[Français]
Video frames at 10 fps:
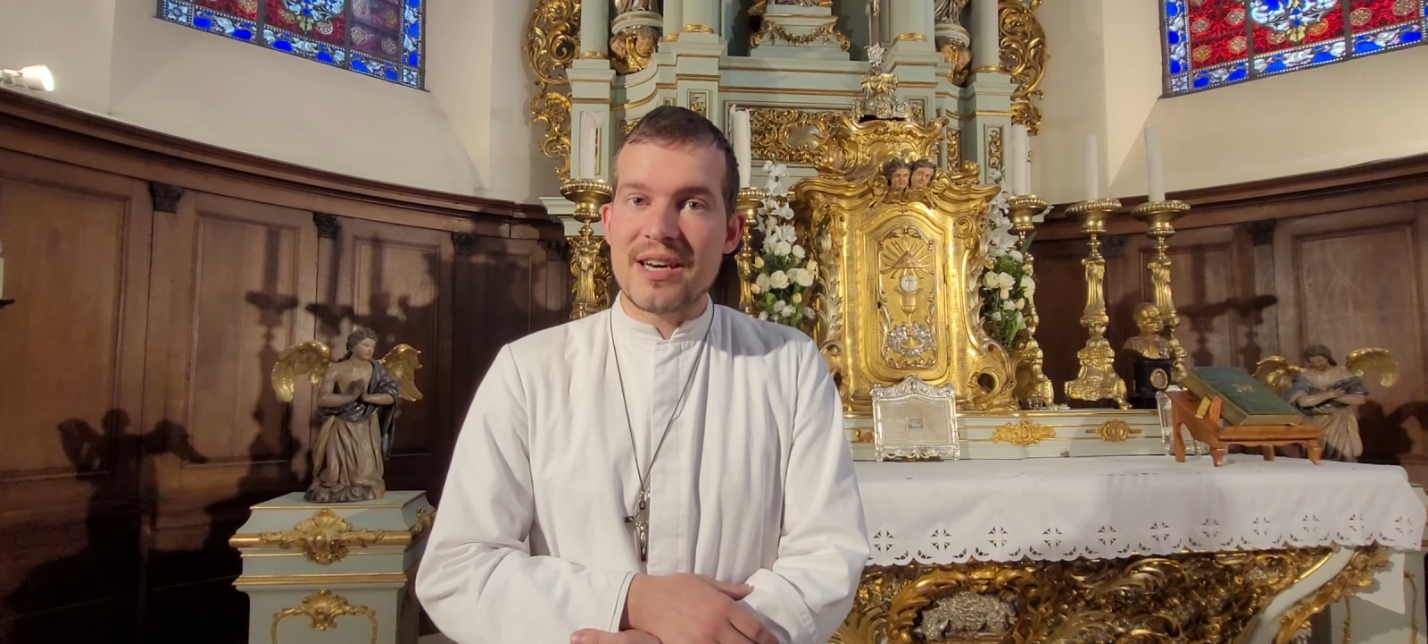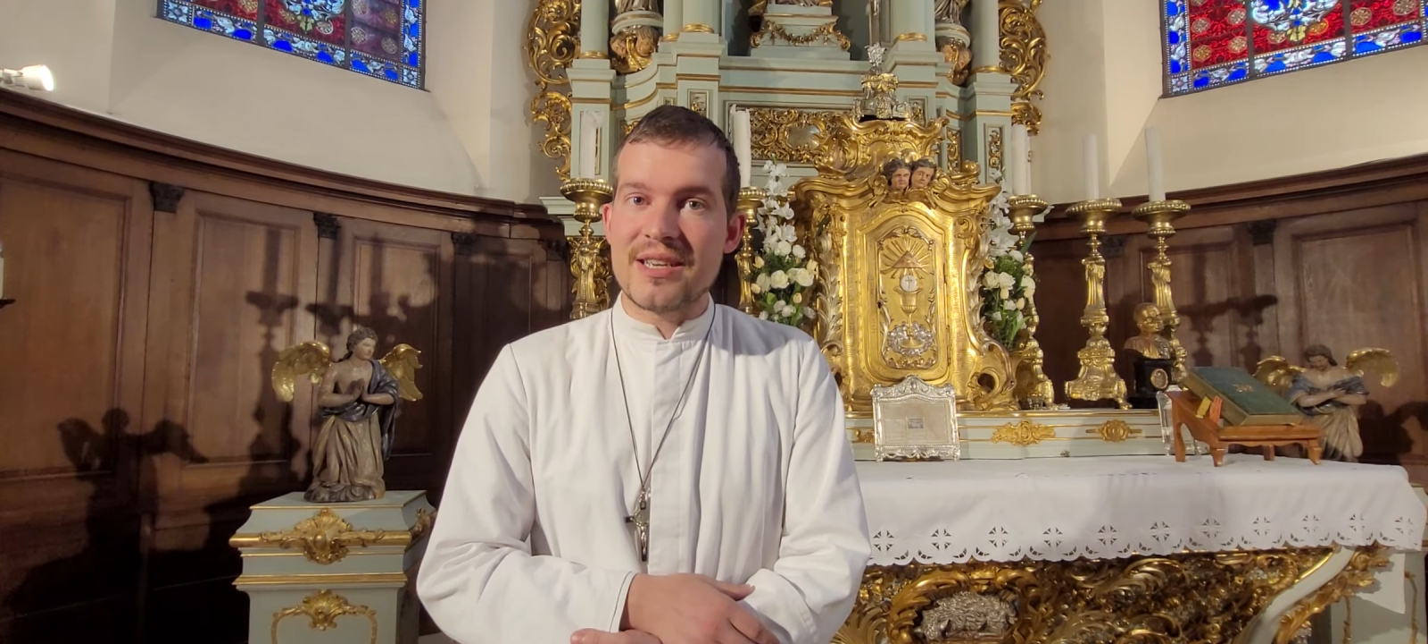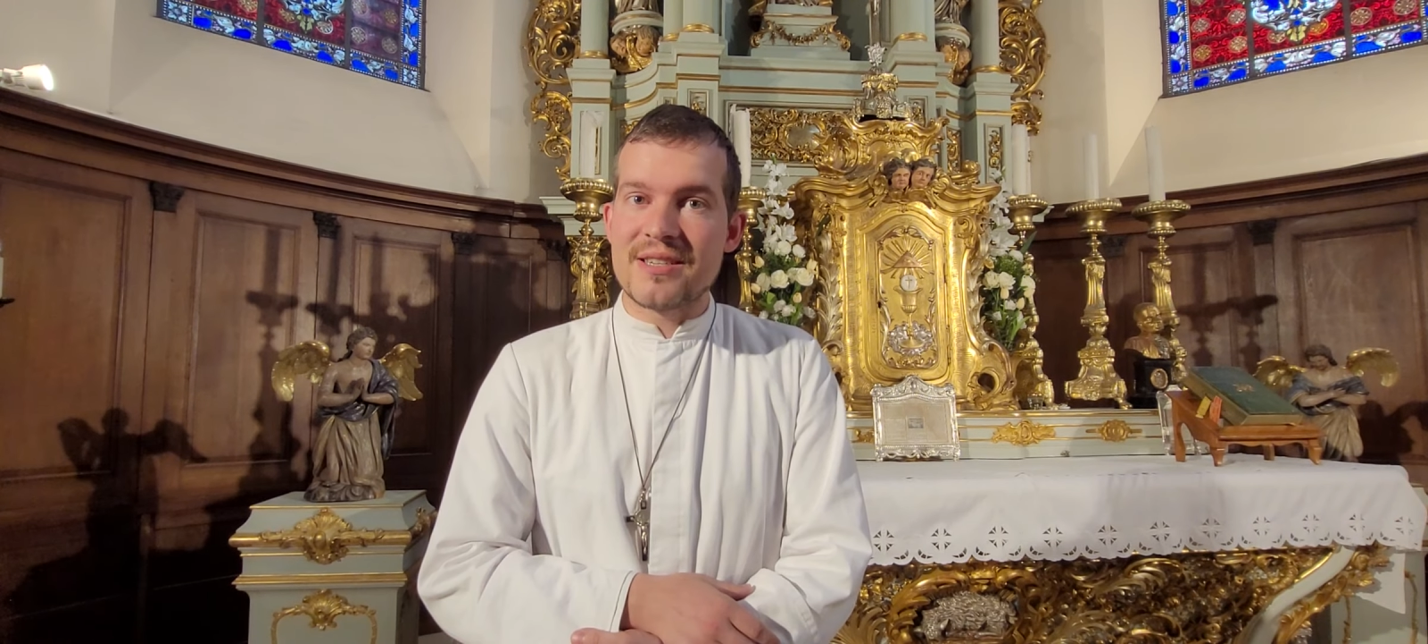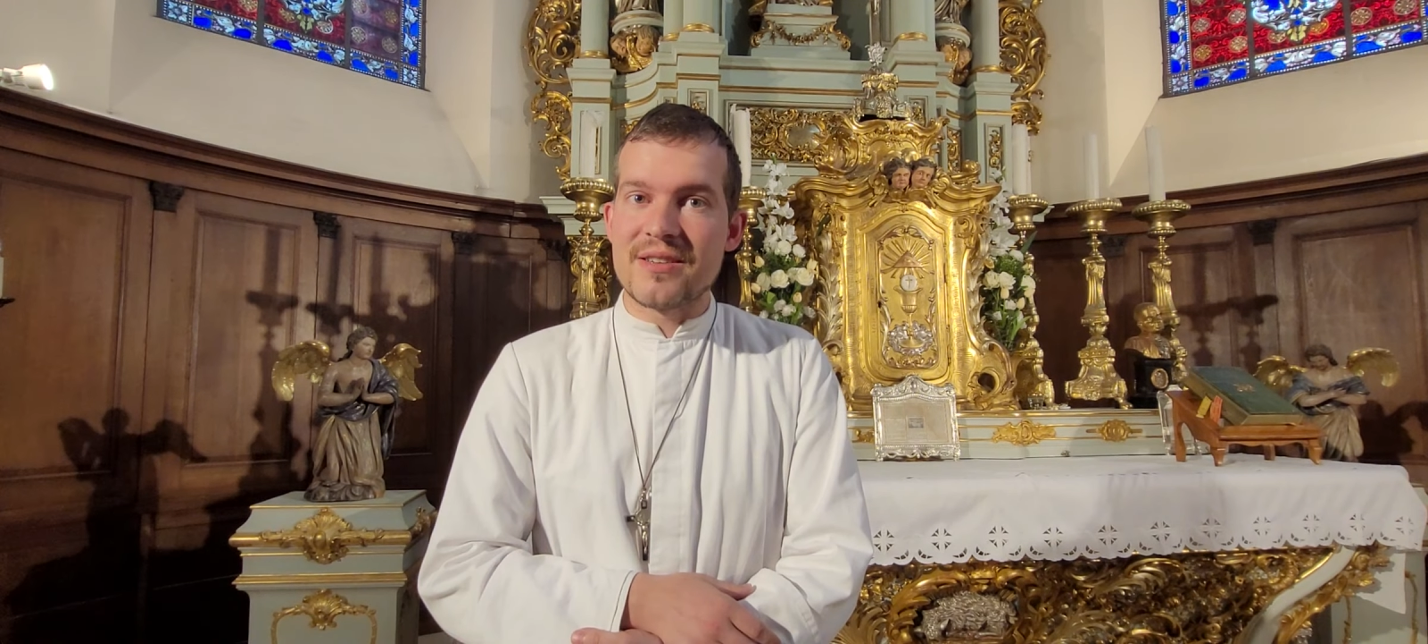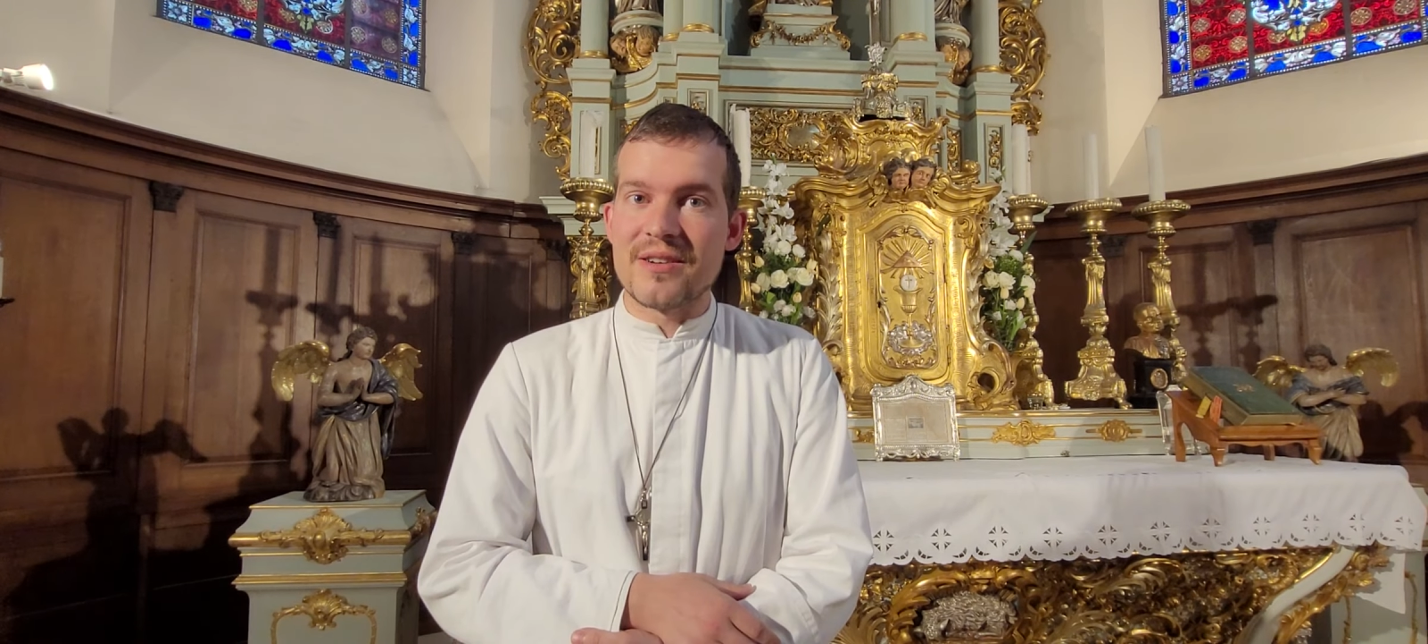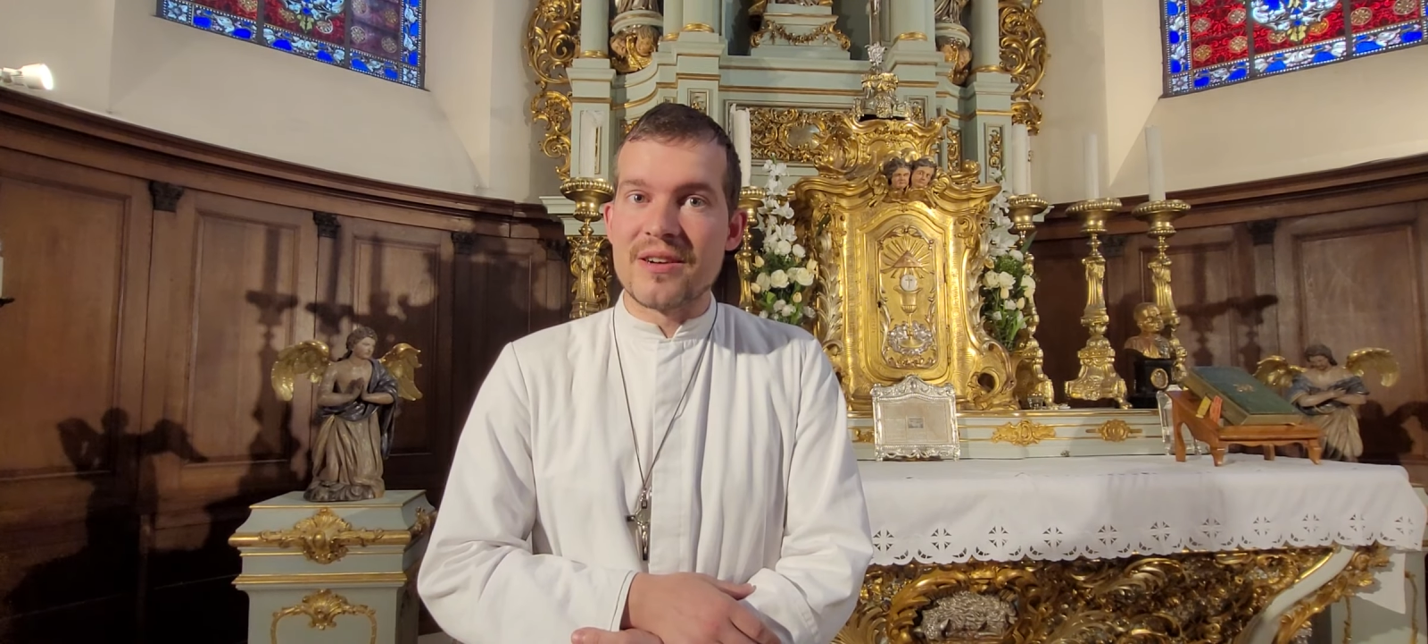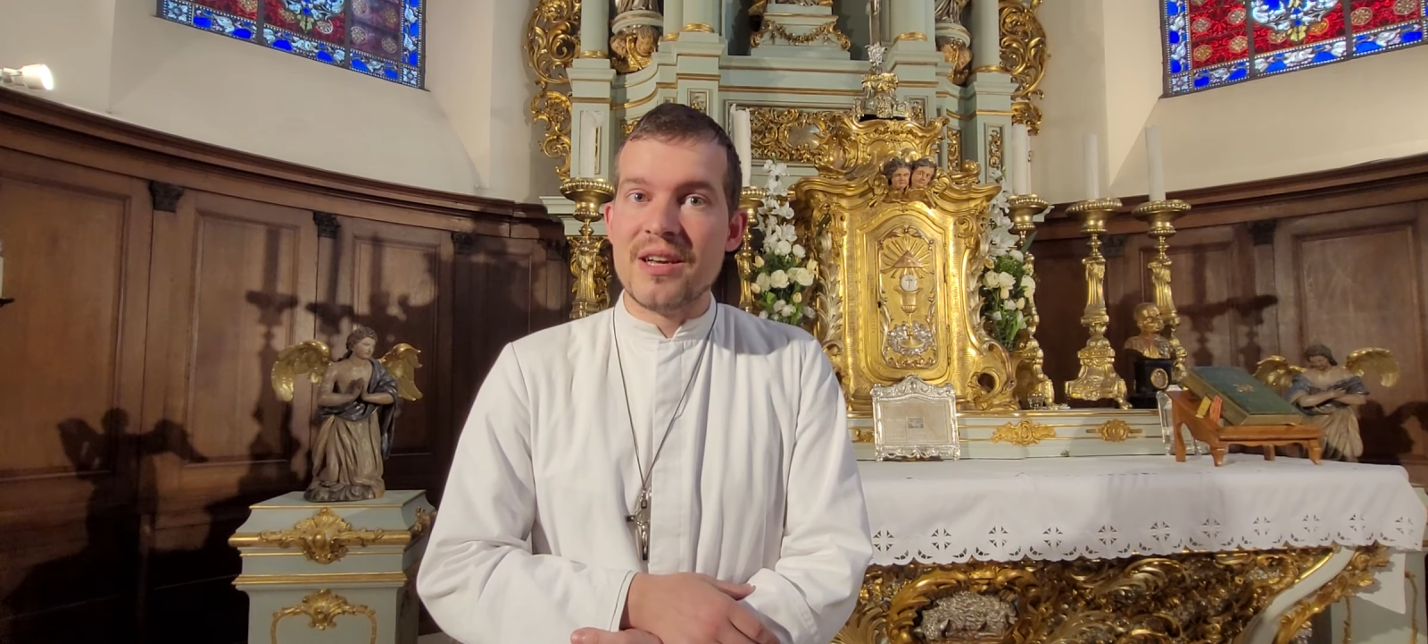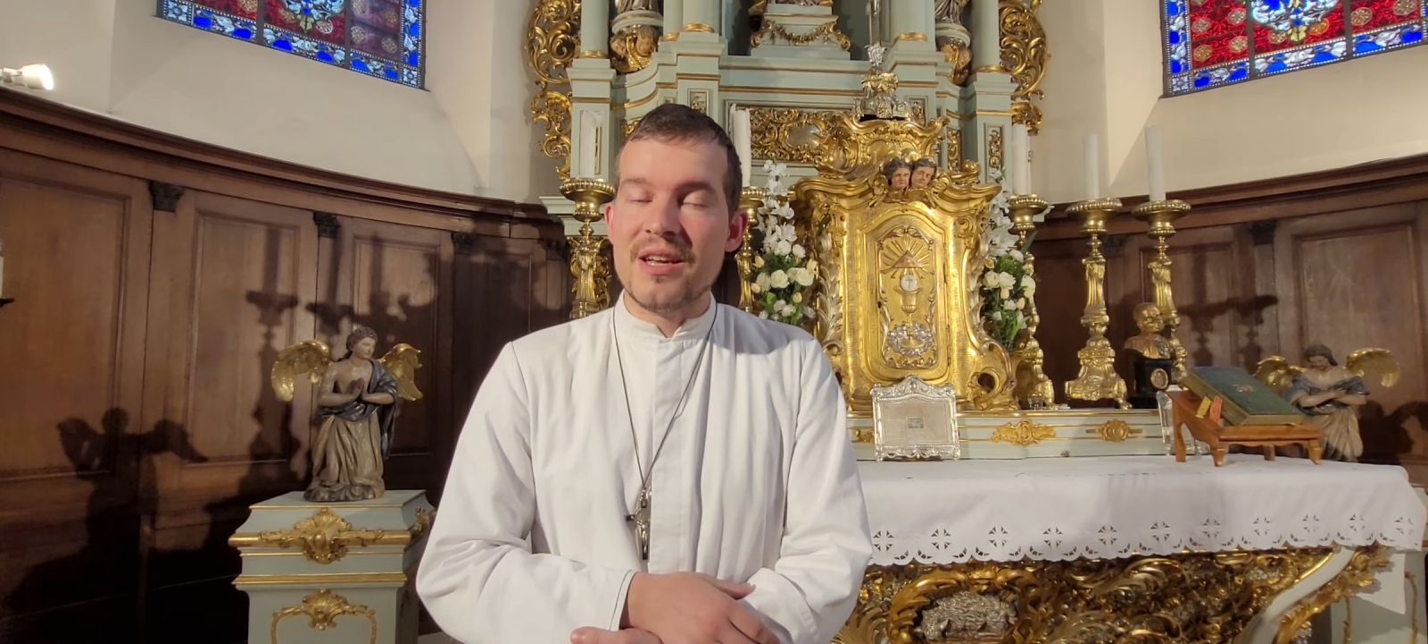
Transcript: reste euh,